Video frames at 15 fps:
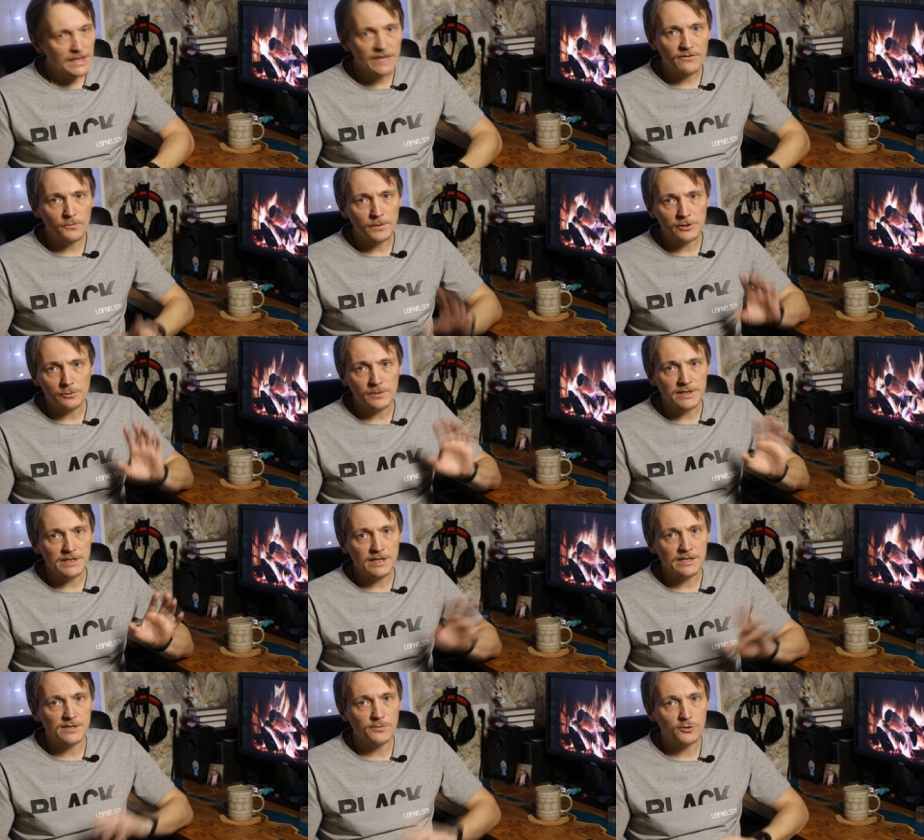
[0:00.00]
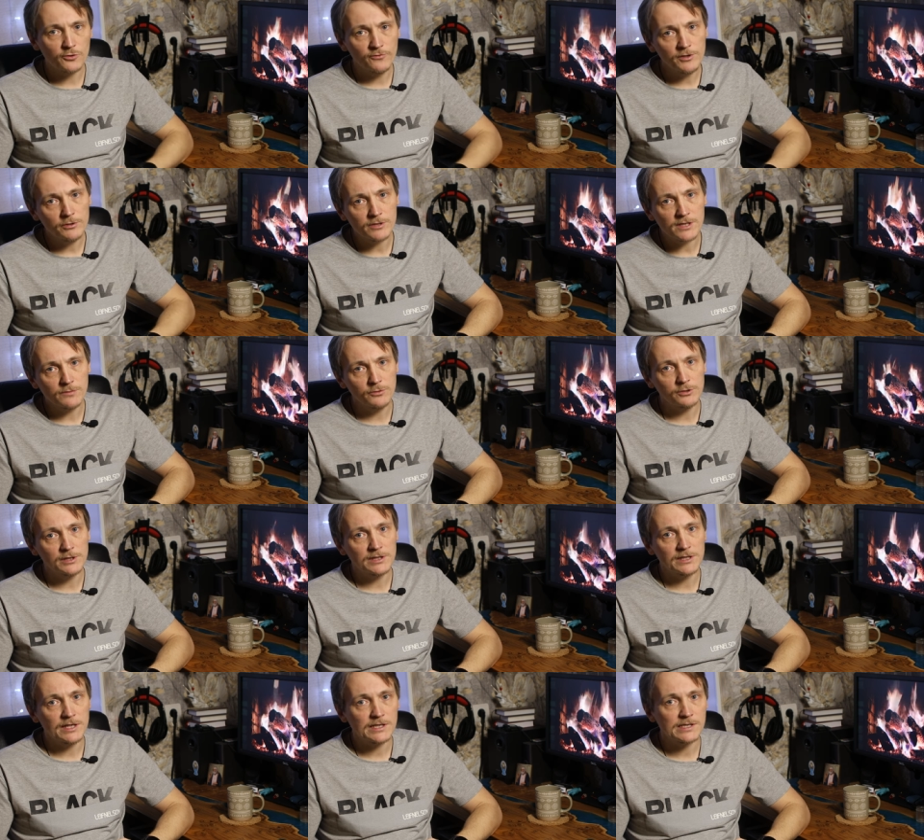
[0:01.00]
Я вам потом отдельно запишу видео, если
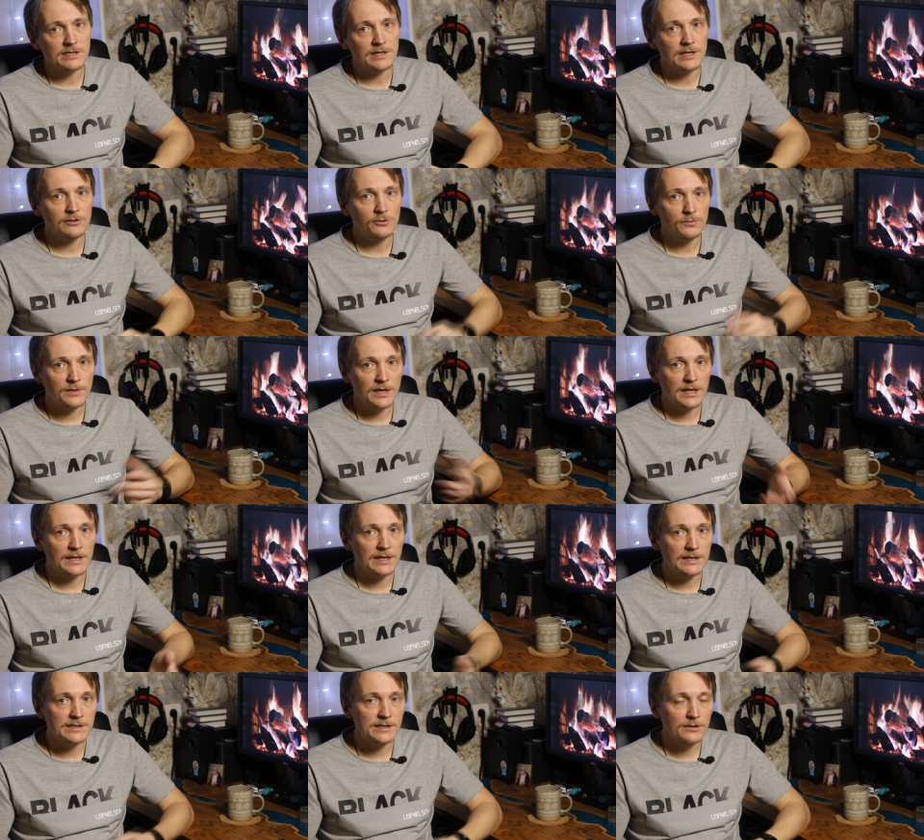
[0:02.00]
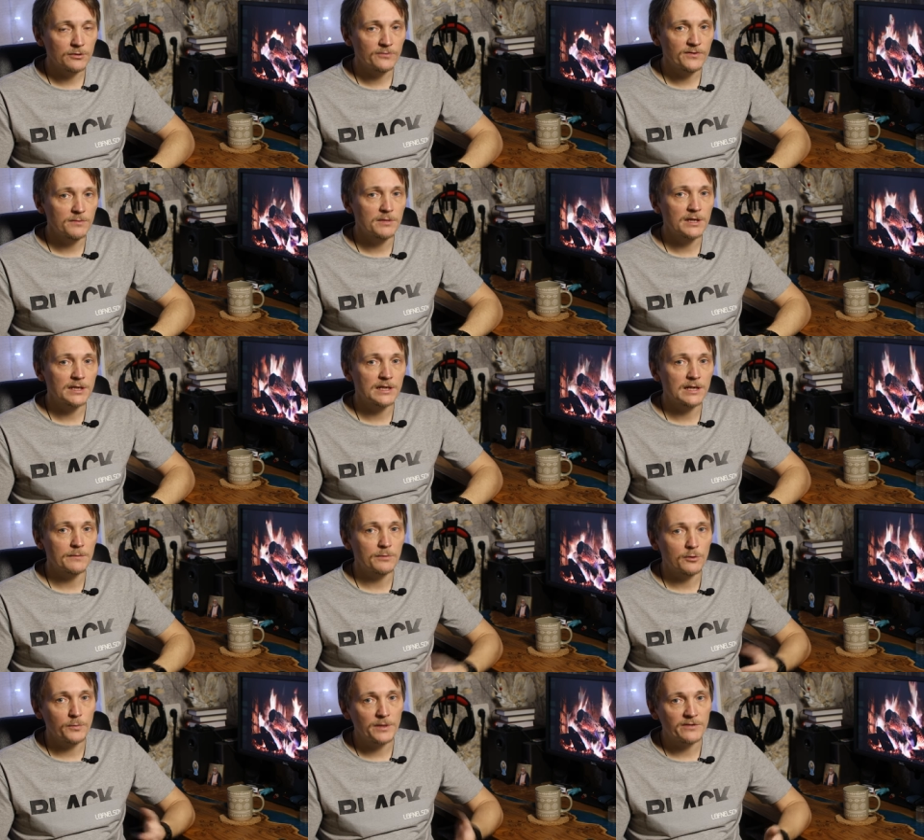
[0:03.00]
будет интересно, да, о том, как я делаю выборы и
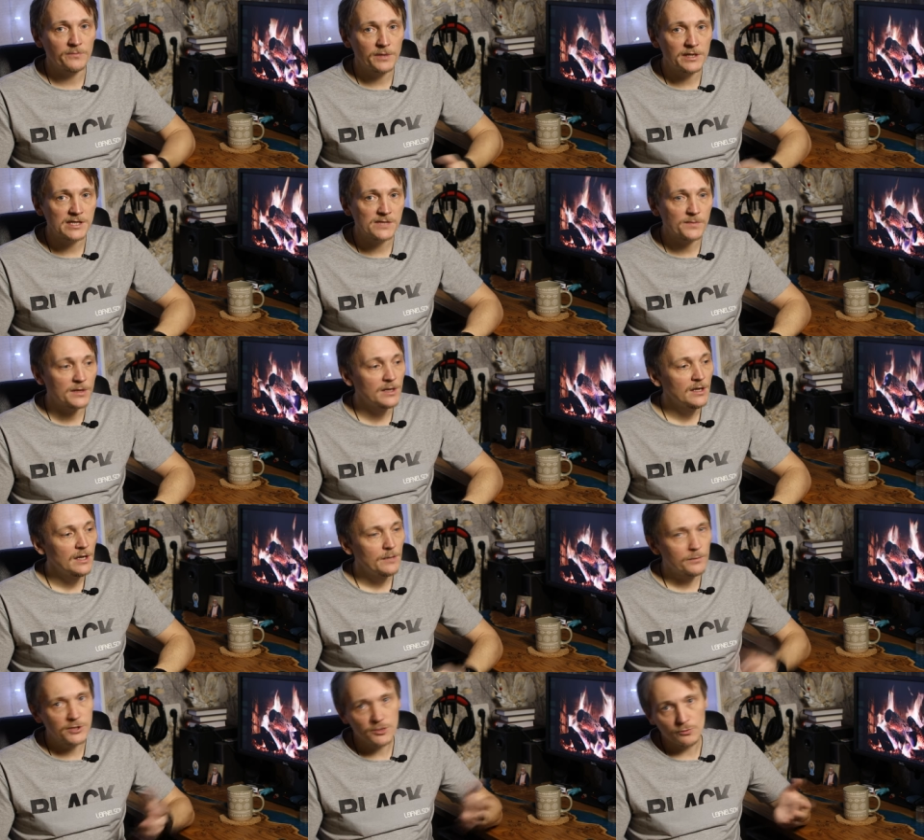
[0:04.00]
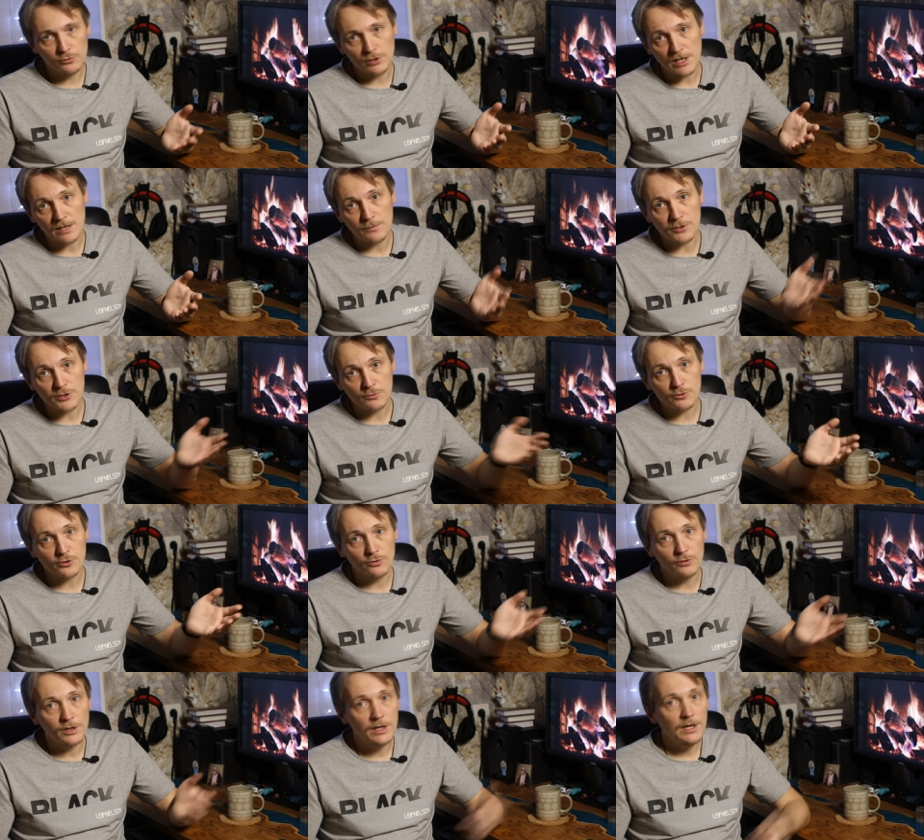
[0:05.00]
как покупать в принципе. Почему так,
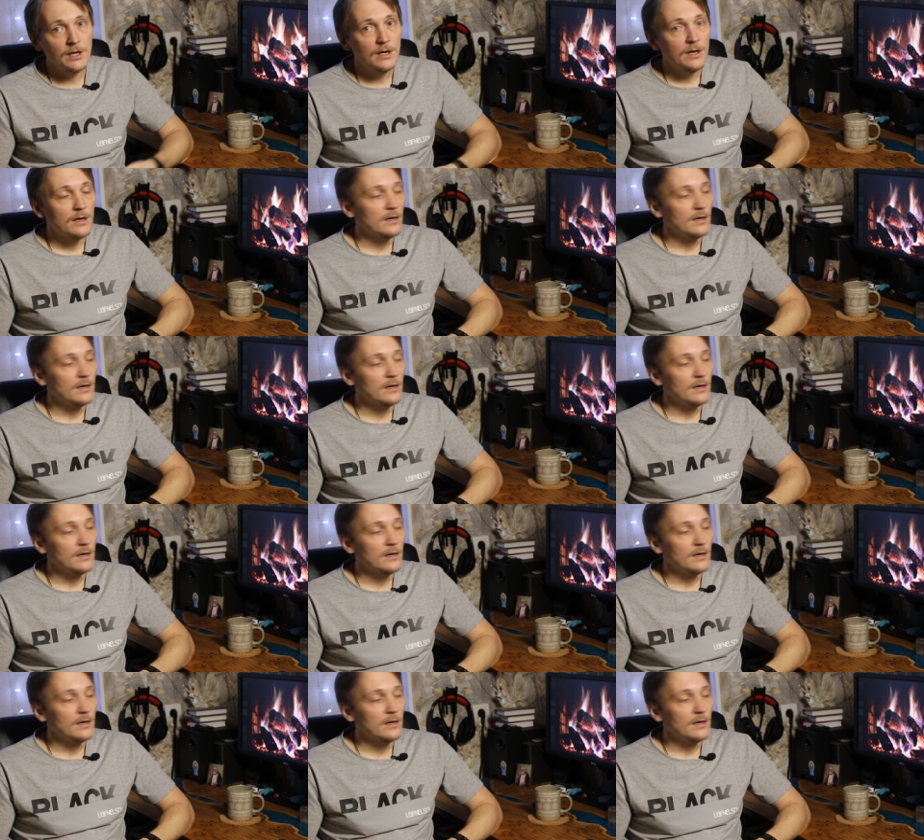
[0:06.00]
почему с рук.